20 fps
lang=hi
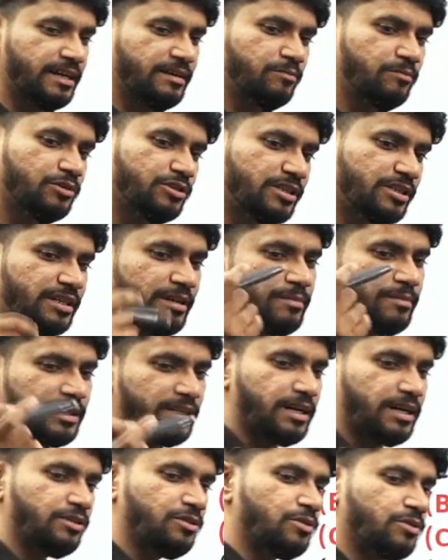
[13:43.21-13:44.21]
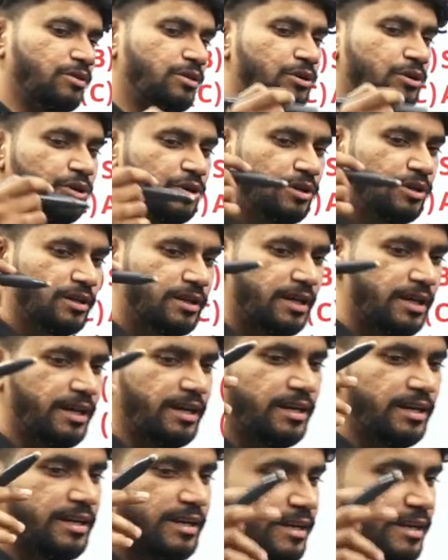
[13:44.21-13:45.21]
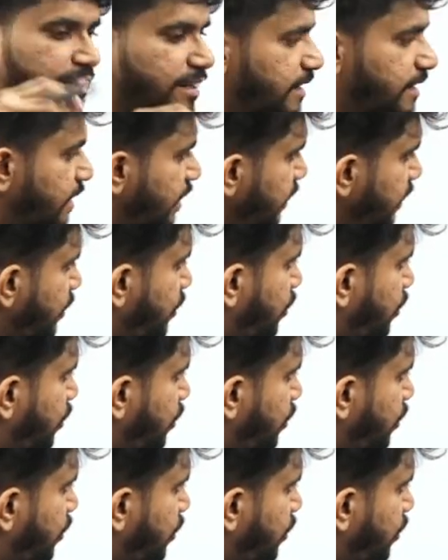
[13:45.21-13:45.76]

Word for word: है मुझे ये बता दो कि इनके